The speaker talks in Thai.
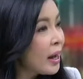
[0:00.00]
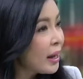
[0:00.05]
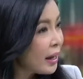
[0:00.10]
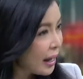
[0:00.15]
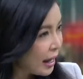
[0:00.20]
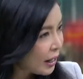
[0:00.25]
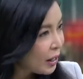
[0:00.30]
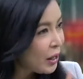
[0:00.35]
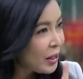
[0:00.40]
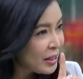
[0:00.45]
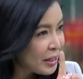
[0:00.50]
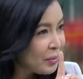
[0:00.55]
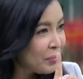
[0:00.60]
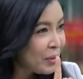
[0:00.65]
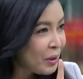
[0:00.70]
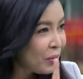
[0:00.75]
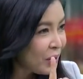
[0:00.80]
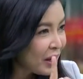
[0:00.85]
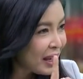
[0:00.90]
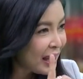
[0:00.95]
ว่าก็จะ
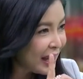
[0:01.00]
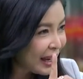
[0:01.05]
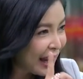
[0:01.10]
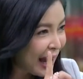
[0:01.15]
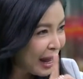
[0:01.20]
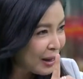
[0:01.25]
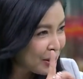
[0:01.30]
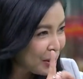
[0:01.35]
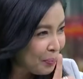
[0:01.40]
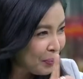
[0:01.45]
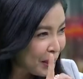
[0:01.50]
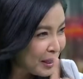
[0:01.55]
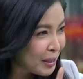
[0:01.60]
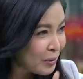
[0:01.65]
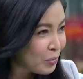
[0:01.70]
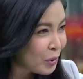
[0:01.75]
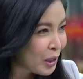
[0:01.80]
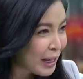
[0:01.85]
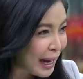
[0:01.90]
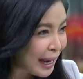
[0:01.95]
มีวิธีการจะไป
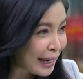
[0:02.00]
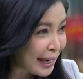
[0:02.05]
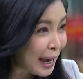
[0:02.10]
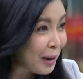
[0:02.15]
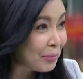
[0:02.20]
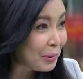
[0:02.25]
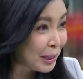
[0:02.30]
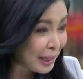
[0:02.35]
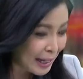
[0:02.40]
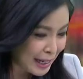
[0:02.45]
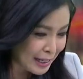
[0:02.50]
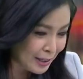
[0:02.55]
ยืนบนไหล่ยักษ์เหมือน